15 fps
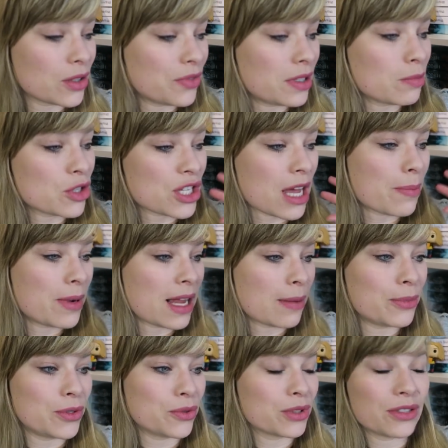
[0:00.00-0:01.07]
Auf jedem Stapel
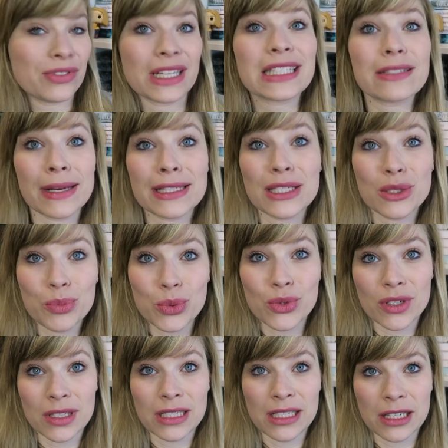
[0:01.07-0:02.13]
habe ich ungefähr 20
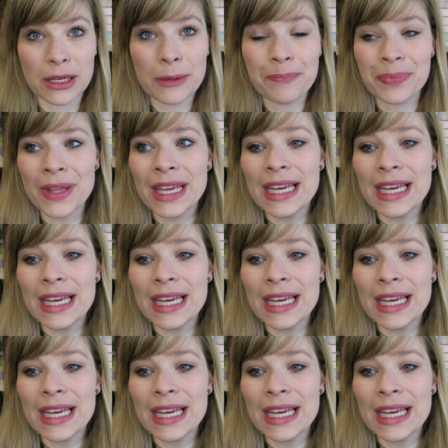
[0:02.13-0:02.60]
Bücher liegen.